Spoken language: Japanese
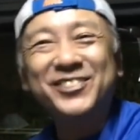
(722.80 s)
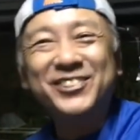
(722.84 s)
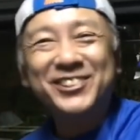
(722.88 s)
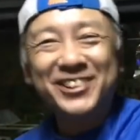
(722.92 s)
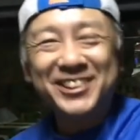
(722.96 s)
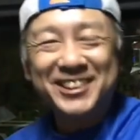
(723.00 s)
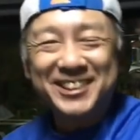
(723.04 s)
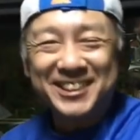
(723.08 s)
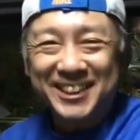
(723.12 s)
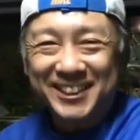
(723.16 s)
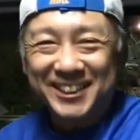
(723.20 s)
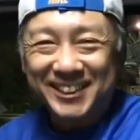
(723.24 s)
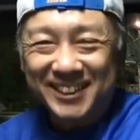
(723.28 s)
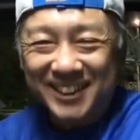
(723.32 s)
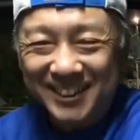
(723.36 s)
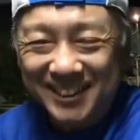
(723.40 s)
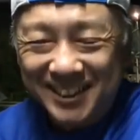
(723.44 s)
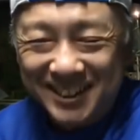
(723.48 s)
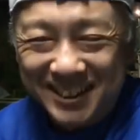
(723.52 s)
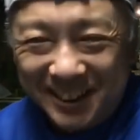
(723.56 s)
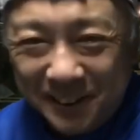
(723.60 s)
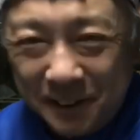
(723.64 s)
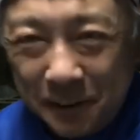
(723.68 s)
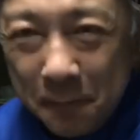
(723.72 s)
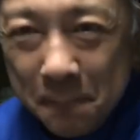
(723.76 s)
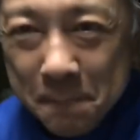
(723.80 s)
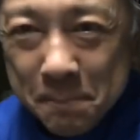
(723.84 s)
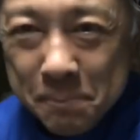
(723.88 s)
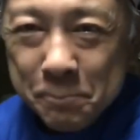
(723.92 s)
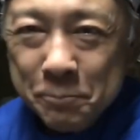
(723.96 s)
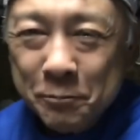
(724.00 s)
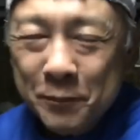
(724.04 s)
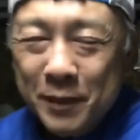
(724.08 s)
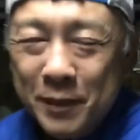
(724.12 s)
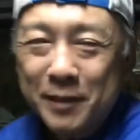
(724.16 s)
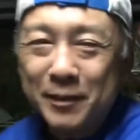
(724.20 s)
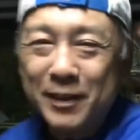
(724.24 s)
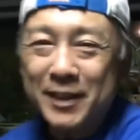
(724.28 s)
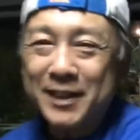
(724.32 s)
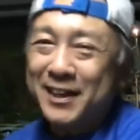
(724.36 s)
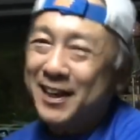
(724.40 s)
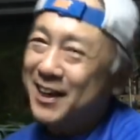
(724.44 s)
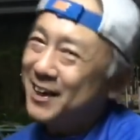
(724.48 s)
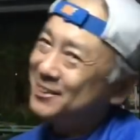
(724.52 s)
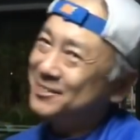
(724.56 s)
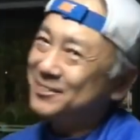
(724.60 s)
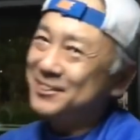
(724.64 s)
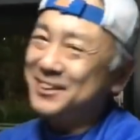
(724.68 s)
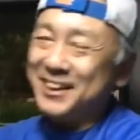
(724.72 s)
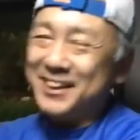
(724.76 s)
分の1だったんですけど、まあ、
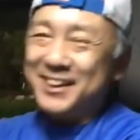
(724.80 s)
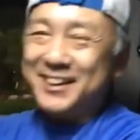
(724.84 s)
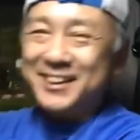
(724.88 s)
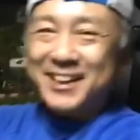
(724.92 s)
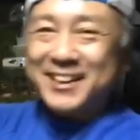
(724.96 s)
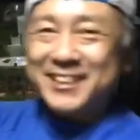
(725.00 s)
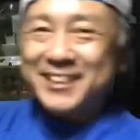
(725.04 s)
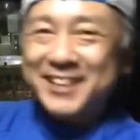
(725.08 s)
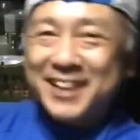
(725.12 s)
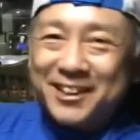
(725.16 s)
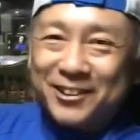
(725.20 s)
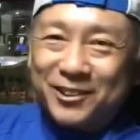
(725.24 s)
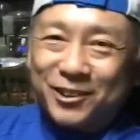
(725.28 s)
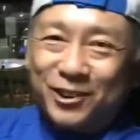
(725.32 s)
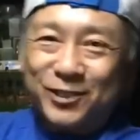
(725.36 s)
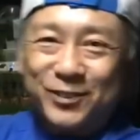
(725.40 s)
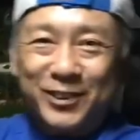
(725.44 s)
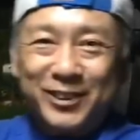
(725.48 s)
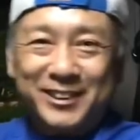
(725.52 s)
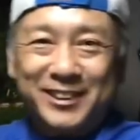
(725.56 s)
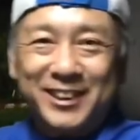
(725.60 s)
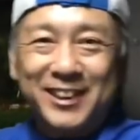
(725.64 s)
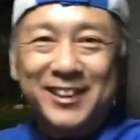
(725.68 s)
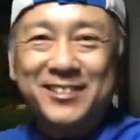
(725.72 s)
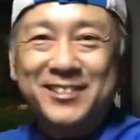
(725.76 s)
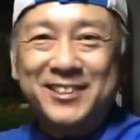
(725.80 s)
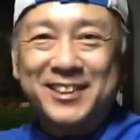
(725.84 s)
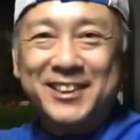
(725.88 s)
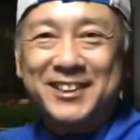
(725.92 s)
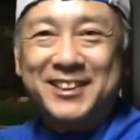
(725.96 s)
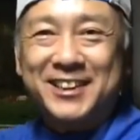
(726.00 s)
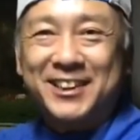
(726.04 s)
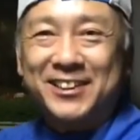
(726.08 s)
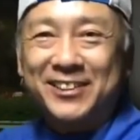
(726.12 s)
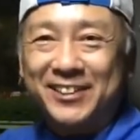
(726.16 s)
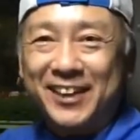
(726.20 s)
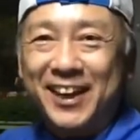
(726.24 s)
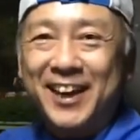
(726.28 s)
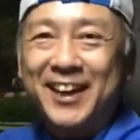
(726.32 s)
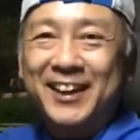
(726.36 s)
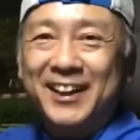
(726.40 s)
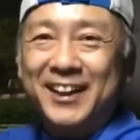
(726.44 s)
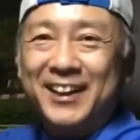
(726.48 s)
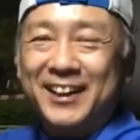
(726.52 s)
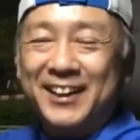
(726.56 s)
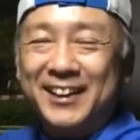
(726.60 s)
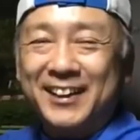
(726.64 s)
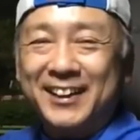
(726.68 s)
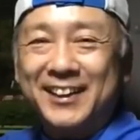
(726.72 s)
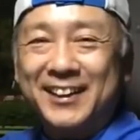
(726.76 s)
100にいかないと思ってるんですけどね、
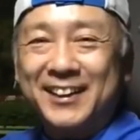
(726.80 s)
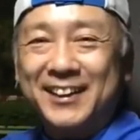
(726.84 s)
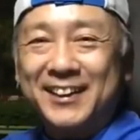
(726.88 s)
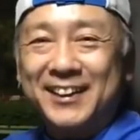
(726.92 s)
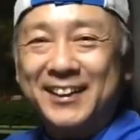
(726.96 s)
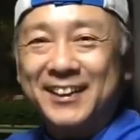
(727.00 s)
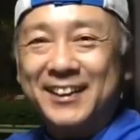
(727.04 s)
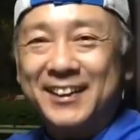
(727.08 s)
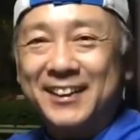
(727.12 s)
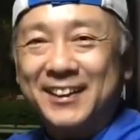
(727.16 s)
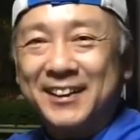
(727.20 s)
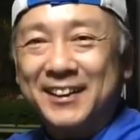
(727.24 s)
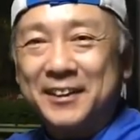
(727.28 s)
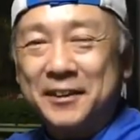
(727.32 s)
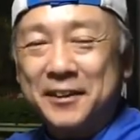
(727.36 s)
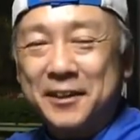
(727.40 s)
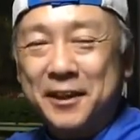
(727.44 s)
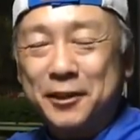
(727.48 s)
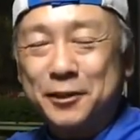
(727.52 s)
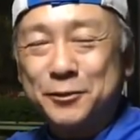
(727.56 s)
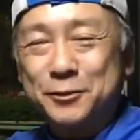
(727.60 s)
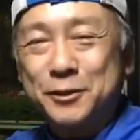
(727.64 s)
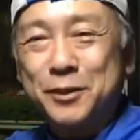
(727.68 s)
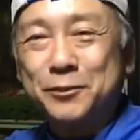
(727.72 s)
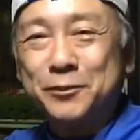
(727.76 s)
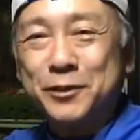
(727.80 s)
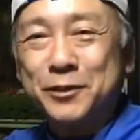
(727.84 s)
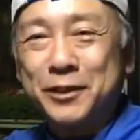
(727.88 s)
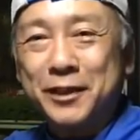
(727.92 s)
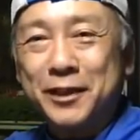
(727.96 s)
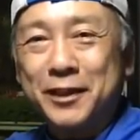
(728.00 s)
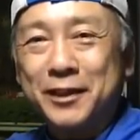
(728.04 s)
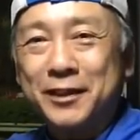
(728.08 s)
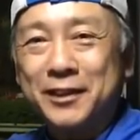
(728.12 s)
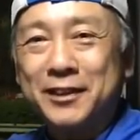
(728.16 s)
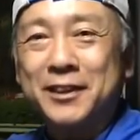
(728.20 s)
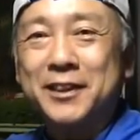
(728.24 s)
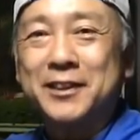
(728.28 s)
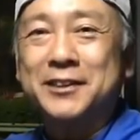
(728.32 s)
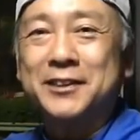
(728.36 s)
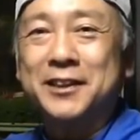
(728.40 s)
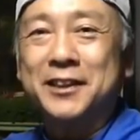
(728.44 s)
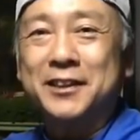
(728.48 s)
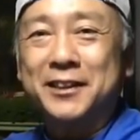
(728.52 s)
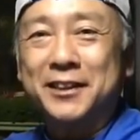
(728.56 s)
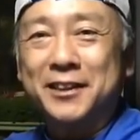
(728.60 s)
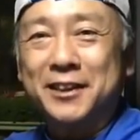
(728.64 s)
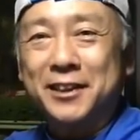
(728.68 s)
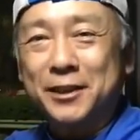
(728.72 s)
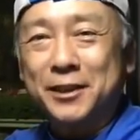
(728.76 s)
えー、100番目で切らせて
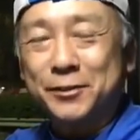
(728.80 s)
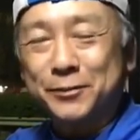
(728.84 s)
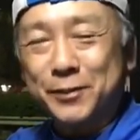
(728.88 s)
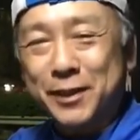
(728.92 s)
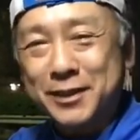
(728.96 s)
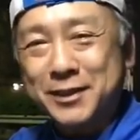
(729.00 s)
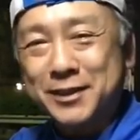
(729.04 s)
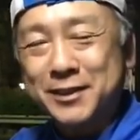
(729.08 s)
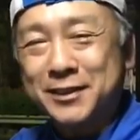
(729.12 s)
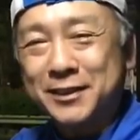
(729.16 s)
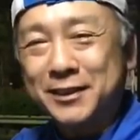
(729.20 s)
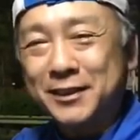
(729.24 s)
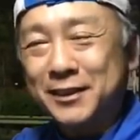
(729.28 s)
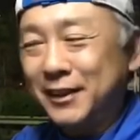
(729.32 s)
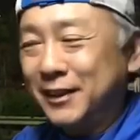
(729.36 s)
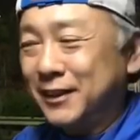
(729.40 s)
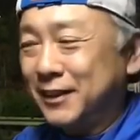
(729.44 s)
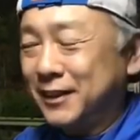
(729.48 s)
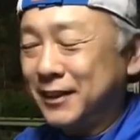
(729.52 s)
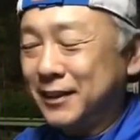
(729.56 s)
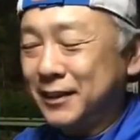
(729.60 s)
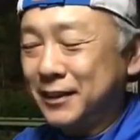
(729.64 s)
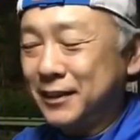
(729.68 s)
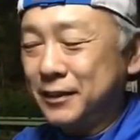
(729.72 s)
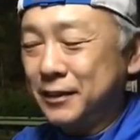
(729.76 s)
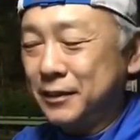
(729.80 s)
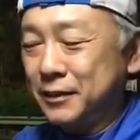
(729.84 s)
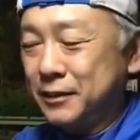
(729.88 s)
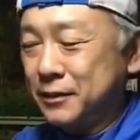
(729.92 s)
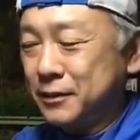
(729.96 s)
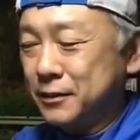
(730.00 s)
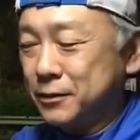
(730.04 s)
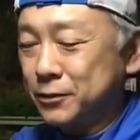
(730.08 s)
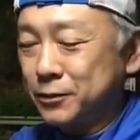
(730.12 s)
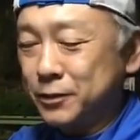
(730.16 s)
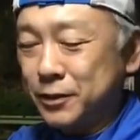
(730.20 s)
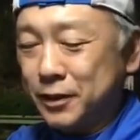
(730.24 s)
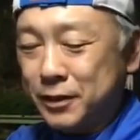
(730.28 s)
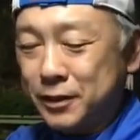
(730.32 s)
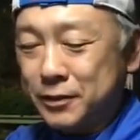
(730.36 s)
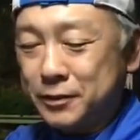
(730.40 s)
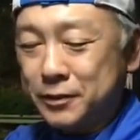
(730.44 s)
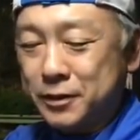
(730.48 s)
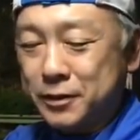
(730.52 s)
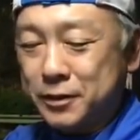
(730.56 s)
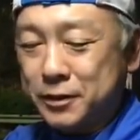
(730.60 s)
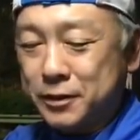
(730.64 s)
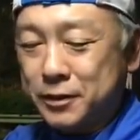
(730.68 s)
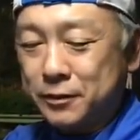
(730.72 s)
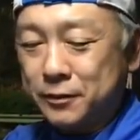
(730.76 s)
いただきます。えー、そんな感じ
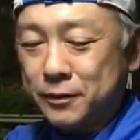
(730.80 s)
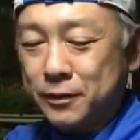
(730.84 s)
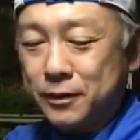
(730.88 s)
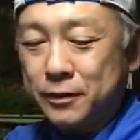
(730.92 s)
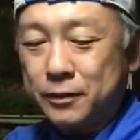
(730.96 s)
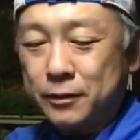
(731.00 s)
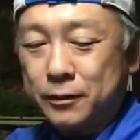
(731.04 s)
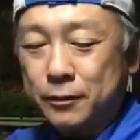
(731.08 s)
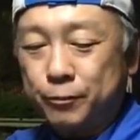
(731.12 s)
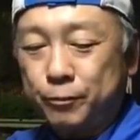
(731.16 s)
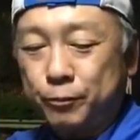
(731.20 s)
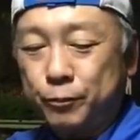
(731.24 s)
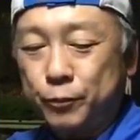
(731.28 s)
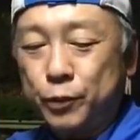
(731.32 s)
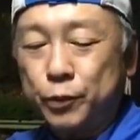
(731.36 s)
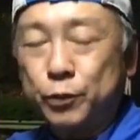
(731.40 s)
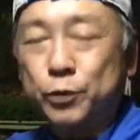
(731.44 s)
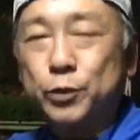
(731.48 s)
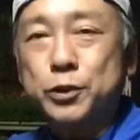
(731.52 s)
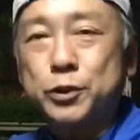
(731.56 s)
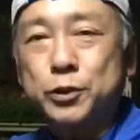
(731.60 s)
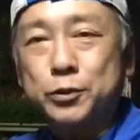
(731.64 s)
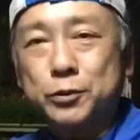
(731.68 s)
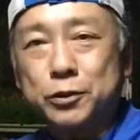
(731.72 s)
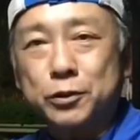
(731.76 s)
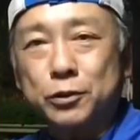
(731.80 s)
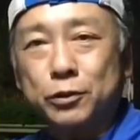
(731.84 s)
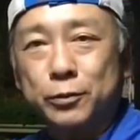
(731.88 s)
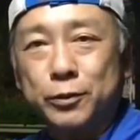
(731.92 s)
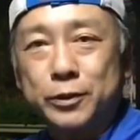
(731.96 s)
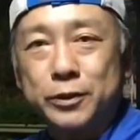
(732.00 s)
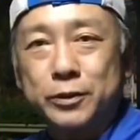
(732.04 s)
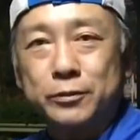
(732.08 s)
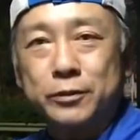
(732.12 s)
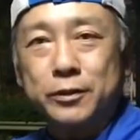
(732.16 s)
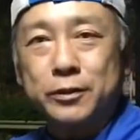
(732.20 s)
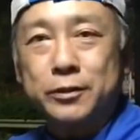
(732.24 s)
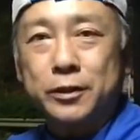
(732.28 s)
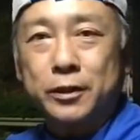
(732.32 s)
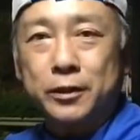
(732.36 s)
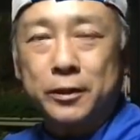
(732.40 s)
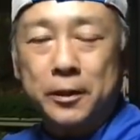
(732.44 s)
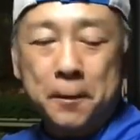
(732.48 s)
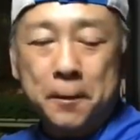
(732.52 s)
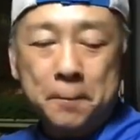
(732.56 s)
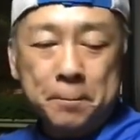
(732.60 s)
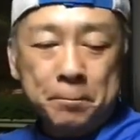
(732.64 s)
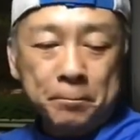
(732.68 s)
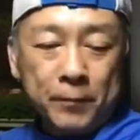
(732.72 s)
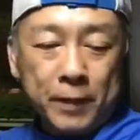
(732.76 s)
です。えー、もうどしどし応募してください
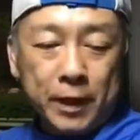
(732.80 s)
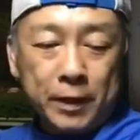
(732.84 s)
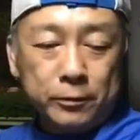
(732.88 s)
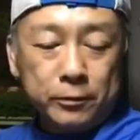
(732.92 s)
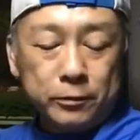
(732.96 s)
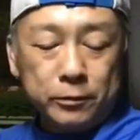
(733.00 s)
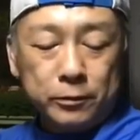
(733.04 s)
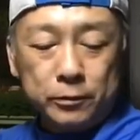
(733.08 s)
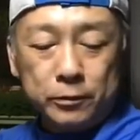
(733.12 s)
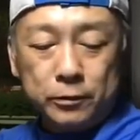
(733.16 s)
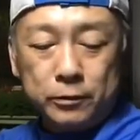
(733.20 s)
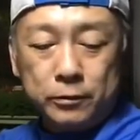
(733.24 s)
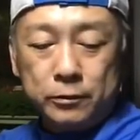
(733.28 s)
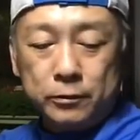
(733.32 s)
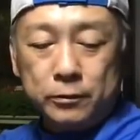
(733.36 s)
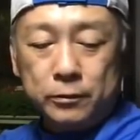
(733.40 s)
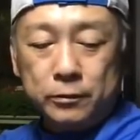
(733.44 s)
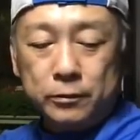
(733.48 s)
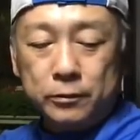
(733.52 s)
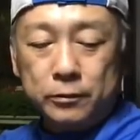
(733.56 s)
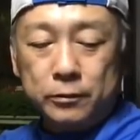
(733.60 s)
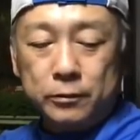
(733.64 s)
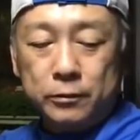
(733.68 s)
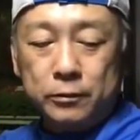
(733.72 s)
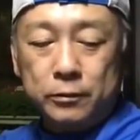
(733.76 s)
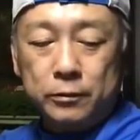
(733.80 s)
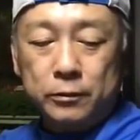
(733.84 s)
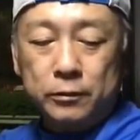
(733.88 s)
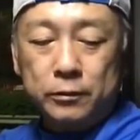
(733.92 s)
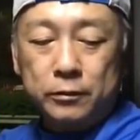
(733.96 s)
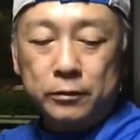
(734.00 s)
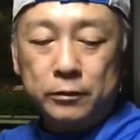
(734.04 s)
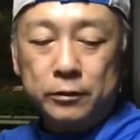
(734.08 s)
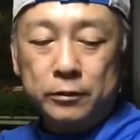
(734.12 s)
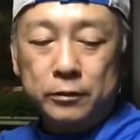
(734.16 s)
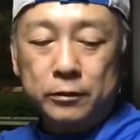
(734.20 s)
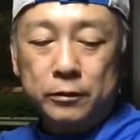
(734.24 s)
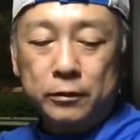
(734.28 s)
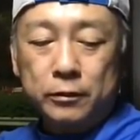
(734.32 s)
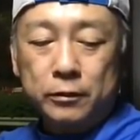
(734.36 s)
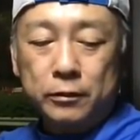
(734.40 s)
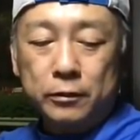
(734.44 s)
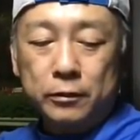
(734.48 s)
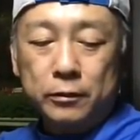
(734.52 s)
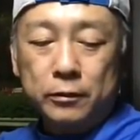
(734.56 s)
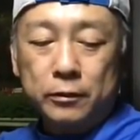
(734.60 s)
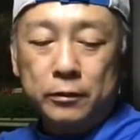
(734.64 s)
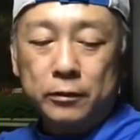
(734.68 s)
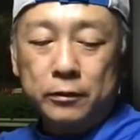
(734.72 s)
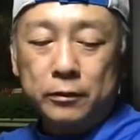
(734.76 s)
ね。あ
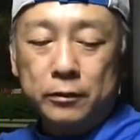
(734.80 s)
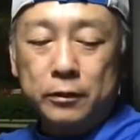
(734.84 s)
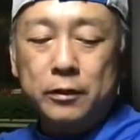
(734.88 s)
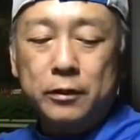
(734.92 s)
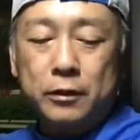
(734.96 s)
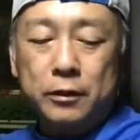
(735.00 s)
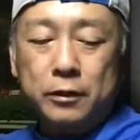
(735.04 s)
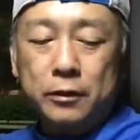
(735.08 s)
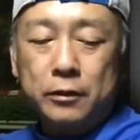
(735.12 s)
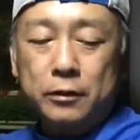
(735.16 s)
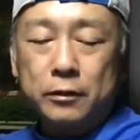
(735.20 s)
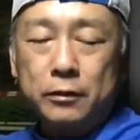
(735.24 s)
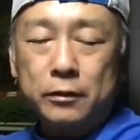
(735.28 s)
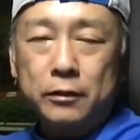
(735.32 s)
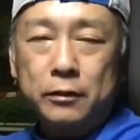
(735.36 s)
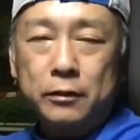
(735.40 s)
のー、で、